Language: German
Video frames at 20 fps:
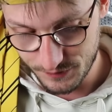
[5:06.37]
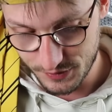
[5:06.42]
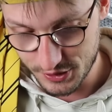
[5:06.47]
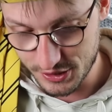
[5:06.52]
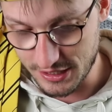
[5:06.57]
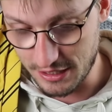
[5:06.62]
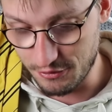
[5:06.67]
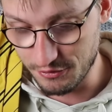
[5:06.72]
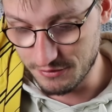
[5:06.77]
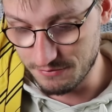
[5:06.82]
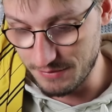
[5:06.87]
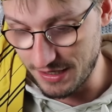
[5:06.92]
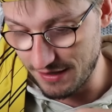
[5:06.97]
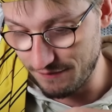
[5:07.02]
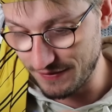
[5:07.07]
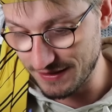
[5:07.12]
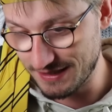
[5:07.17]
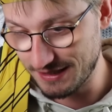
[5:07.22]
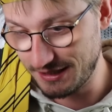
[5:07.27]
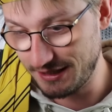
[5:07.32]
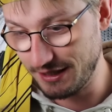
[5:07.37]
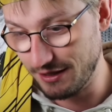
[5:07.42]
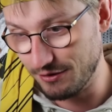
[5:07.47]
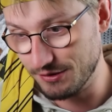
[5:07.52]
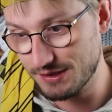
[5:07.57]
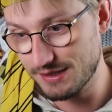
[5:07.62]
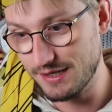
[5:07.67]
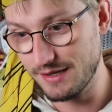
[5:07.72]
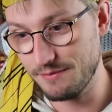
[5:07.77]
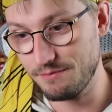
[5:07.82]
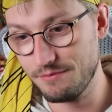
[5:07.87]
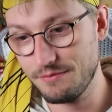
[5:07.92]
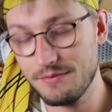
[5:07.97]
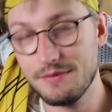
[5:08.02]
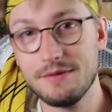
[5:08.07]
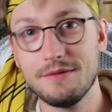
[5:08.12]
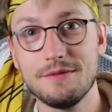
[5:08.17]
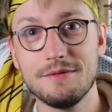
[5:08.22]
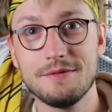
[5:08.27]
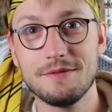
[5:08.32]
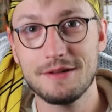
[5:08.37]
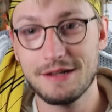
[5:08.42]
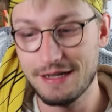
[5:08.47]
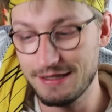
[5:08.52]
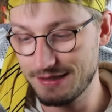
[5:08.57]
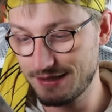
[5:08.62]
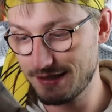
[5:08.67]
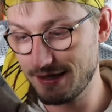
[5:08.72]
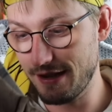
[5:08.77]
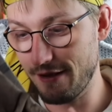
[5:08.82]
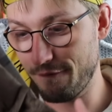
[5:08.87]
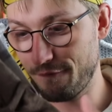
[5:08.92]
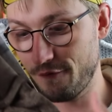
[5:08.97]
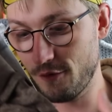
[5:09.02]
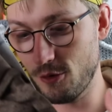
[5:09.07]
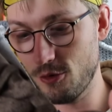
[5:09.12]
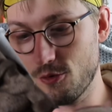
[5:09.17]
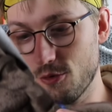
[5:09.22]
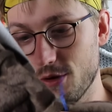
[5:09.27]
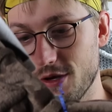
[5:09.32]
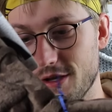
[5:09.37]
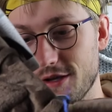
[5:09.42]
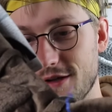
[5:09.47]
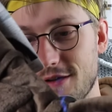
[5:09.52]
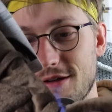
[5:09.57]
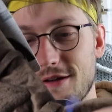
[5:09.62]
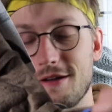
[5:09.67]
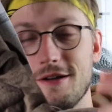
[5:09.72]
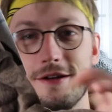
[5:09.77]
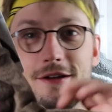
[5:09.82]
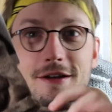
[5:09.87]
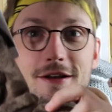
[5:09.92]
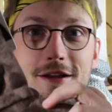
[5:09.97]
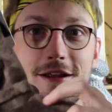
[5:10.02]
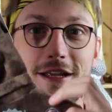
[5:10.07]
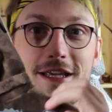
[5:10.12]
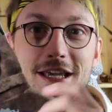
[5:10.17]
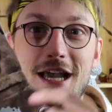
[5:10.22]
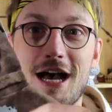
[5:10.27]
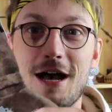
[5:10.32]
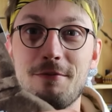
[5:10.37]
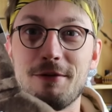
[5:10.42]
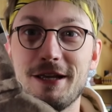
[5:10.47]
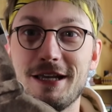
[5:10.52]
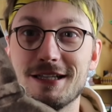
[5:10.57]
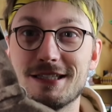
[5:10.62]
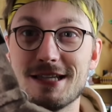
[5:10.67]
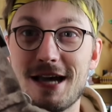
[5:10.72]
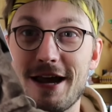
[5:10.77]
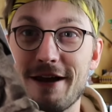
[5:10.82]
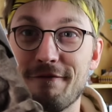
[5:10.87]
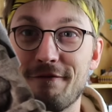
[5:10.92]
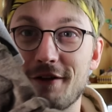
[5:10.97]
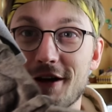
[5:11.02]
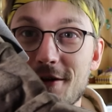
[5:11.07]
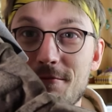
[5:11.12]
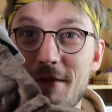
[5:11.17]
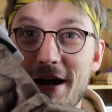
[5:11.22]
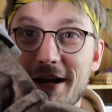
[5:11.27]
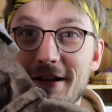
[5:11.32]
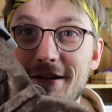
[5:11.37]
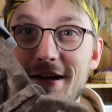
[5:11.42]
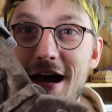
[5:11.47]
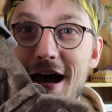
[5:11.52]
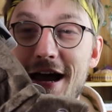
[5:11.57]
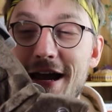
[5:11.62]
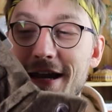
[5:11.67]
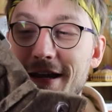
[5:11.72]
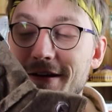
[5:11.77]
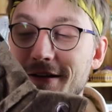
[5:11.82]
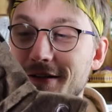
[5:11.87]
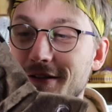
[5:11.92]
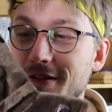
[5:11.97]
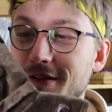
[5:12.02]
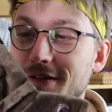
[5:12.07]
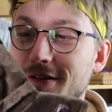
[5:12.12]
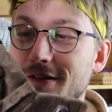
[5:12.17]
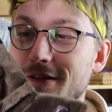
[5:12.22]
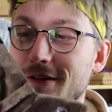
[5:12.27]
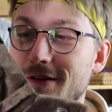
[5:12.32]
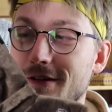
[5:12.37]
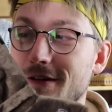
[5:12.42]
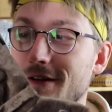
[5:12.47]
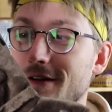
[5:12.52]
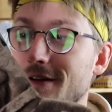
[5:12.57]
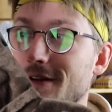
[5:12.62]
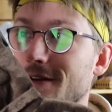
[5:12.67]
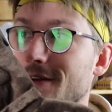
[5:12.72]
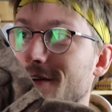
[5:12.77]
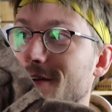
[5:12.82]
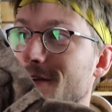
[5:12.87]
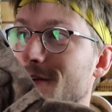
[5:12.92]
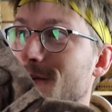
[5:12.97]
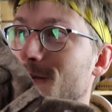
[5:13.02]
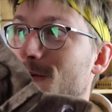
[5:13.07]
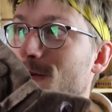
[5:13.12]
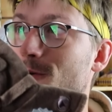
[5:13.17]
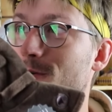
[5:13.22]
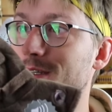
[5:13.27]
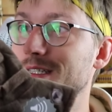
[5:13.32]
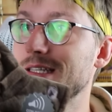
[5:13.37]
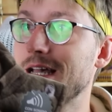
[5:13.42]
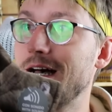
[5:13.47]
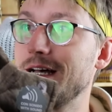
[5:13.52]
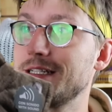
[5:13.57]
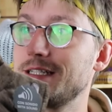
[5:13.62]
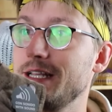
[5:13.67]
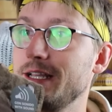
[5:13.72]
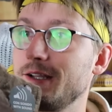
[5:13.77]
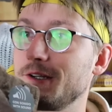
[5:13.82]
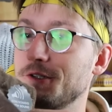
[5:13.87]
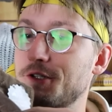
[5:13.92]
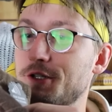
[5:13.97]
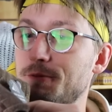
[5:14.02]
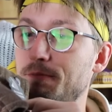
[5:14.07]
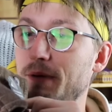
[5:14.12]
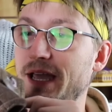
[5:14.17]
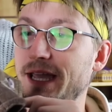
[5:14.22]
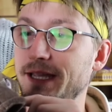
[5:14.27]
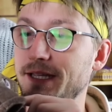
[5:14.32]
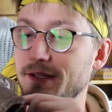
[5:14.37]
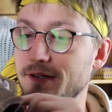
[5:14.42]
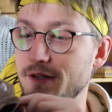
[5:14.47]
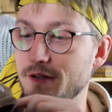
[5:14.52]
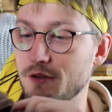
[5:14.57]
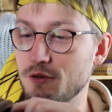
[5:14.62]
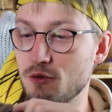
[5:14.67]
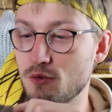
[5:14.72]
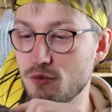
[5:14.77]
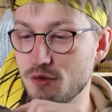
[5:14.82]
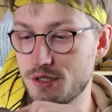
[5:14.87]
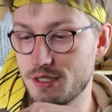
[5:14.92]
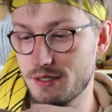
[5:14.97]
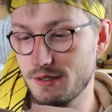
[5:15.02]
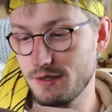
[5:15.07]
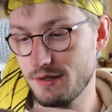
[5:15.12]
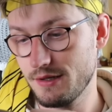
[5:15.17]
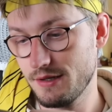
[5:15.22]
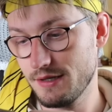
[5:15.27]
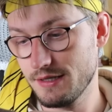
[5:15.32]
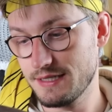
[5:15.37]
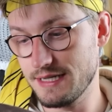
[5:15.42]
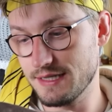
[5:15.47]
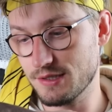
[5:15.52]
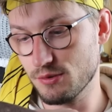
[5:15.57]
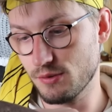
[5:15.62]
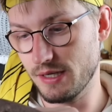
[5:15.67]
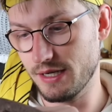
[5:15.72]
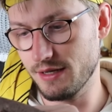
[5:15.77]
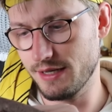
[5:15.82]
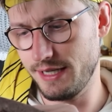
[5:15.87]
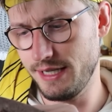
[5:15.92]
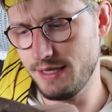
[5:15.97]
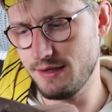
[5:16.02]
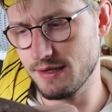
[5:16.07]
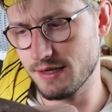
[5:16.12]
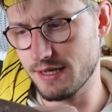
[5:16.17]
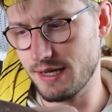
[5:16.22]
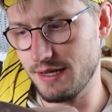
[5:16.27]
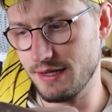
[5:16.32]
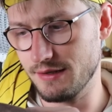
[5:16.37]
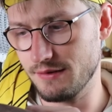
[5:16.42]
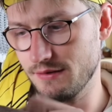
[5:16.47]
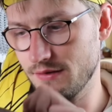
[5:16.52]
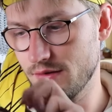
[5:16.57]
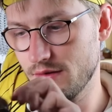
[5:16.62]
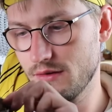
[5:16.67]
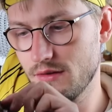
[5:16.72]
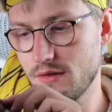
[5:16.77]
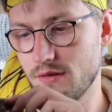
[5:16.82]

schaut mal, was ich hier aus dem Ganzen hervorhole. Ich habe jetzt einfach meinen eigenen, großartigen, sprechenden Hut, der sogar reden kann.